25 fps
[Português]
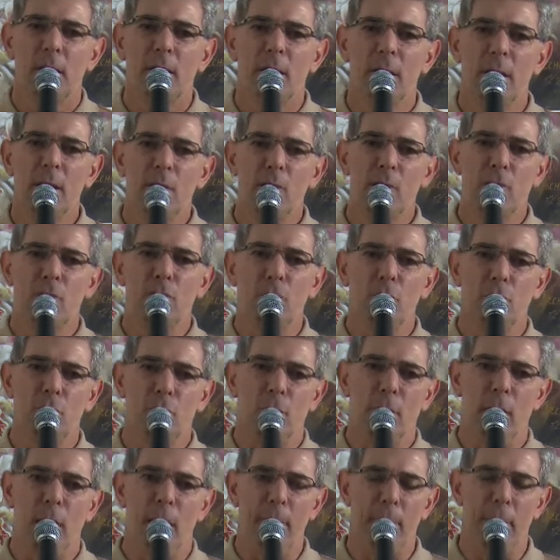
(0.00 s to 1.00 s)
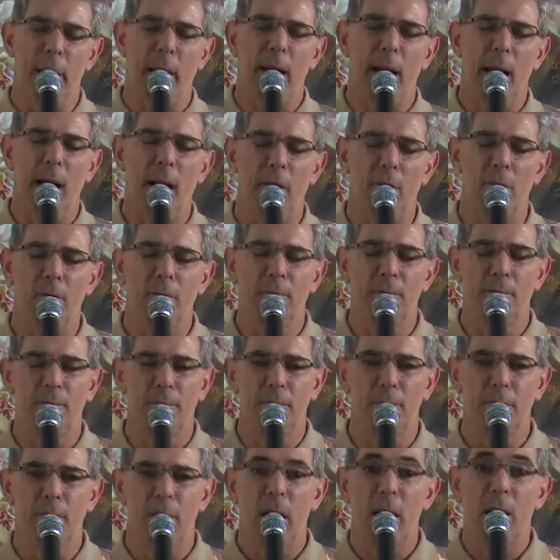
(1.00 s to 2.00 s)
Isso é pecado?
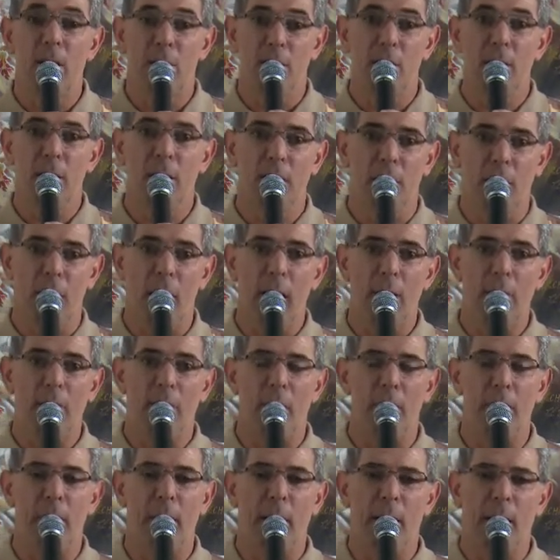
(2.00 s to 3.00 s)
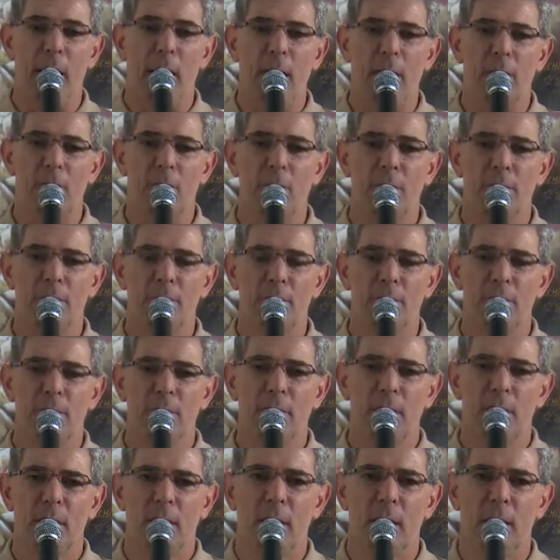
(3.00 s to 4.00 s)
Sim, claro que é pecado.
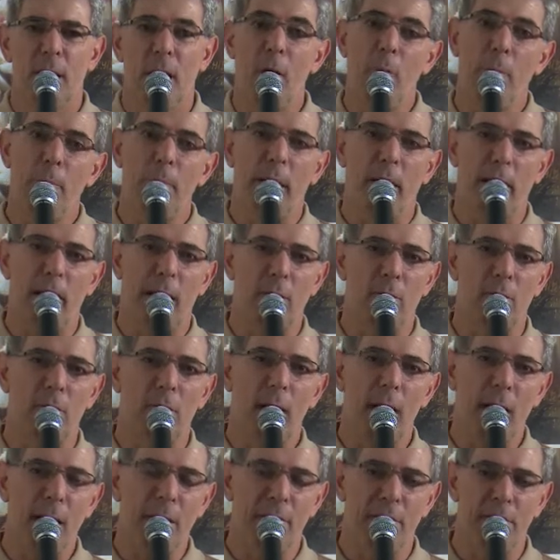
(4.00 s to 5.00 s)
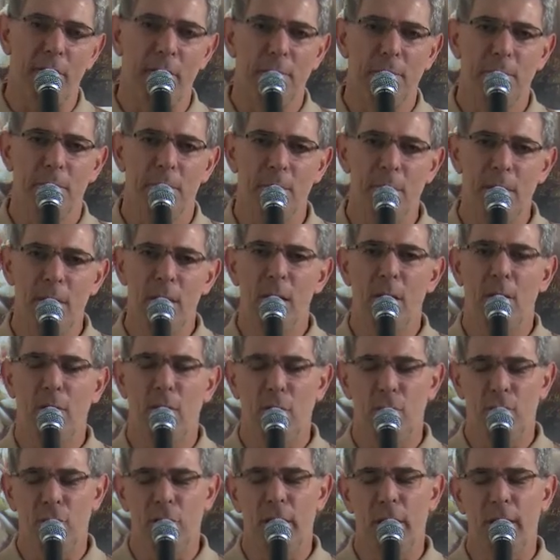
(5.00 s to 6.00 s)
É um pecado grave? Não,
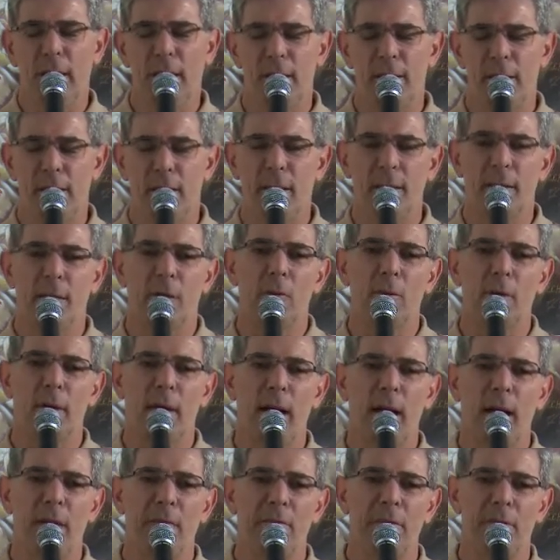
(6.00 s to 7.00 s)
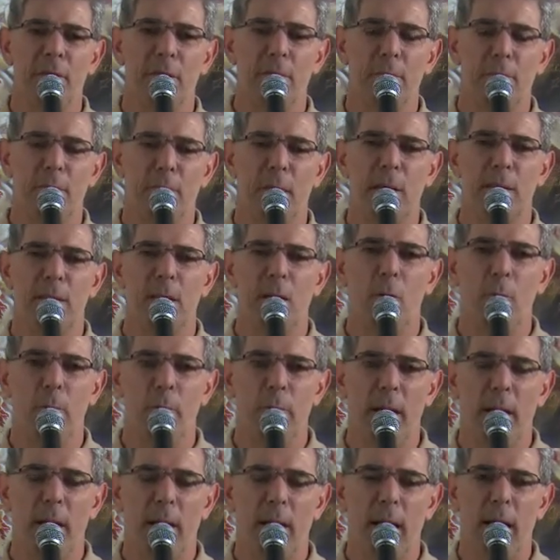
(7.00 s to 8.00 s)
não chega a ser tão grave, mas é um
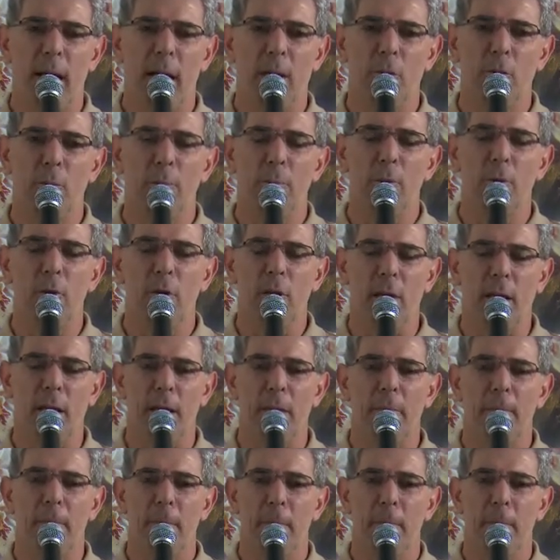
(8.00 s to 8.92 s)
pecado por quê?